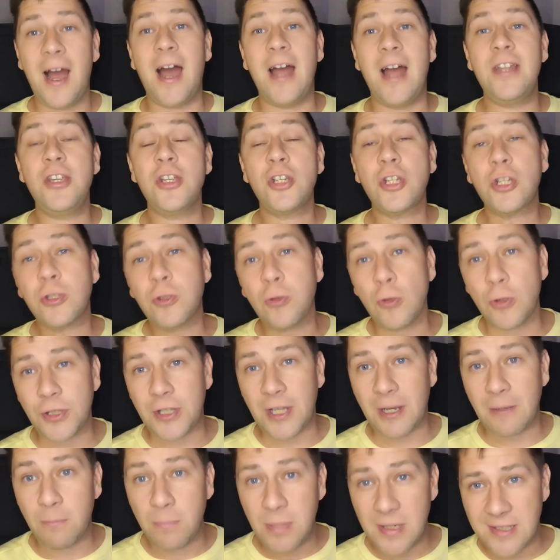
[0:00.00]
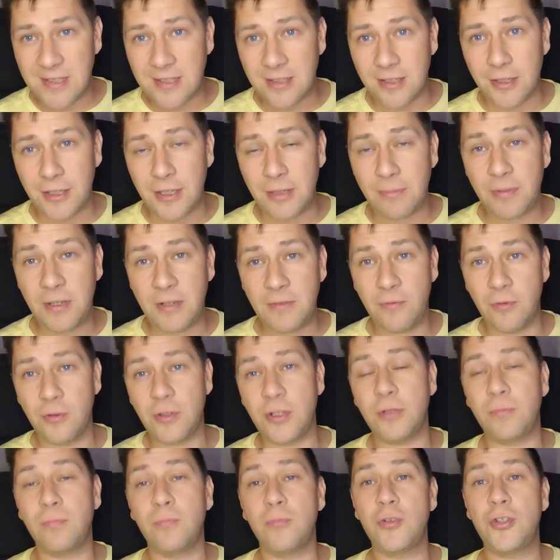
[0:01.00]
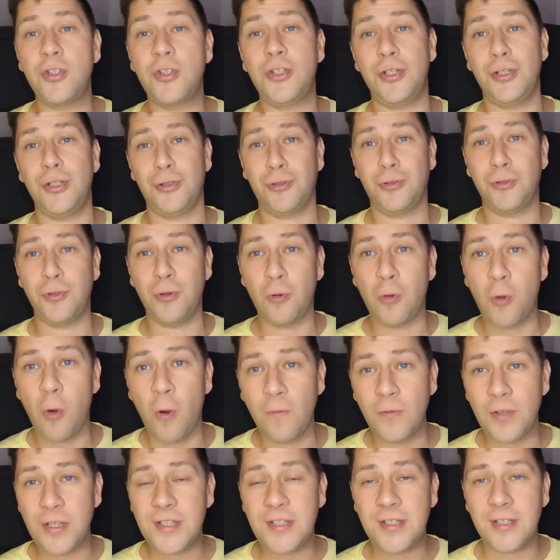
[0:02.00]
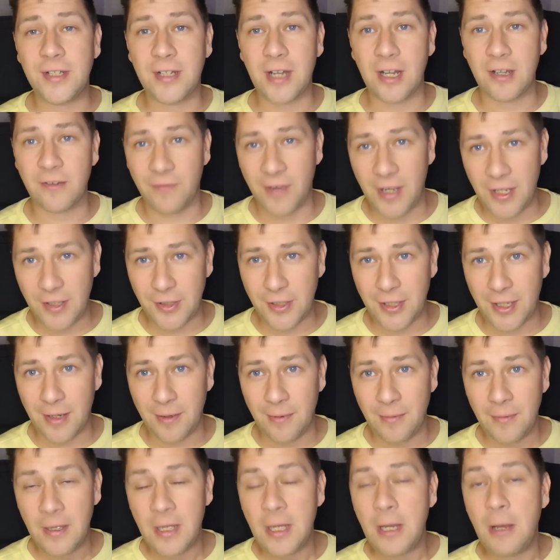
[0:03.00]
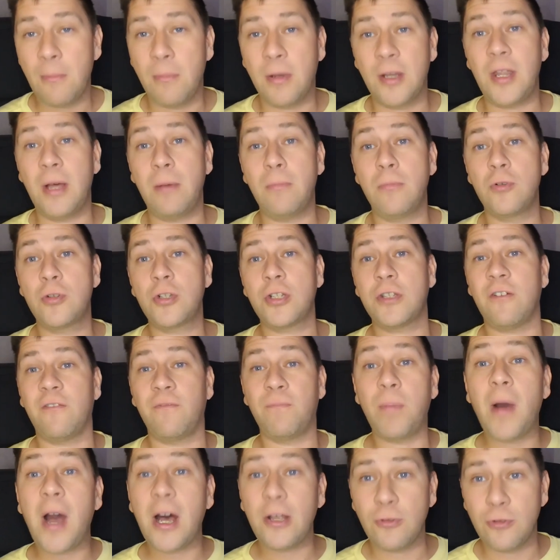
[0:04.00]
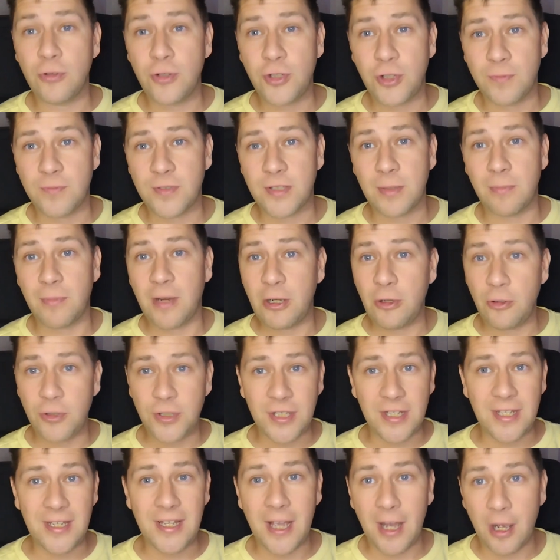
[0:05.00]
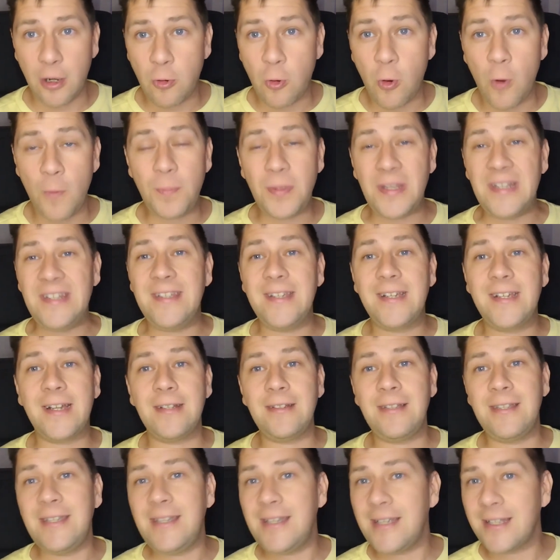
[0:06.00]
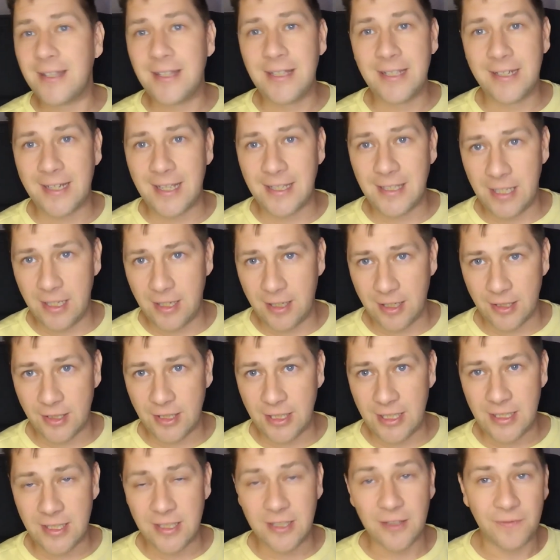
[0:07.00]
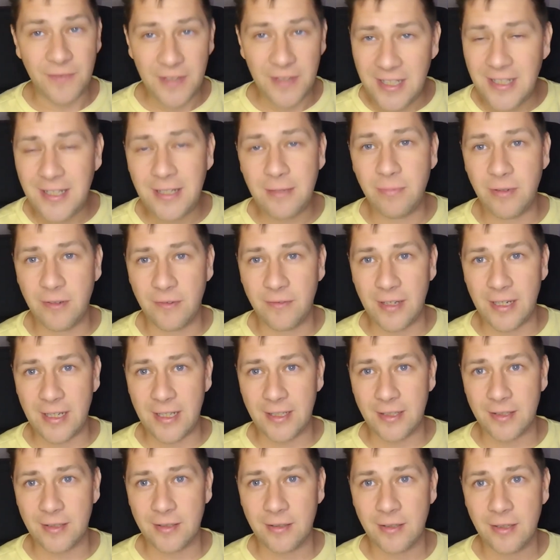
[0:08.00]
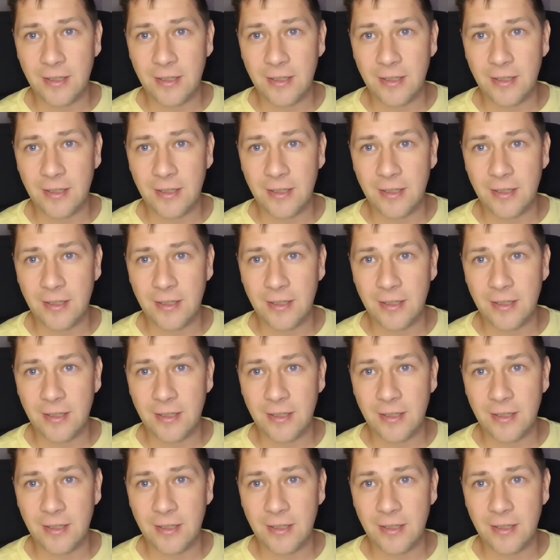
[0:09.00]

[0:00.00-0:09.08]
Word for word: А ничто так быстро не приводит мужчин к духовности, как война. Потому что в падающем самолете и окопе ни, нет никаких атеистов, и не бывает.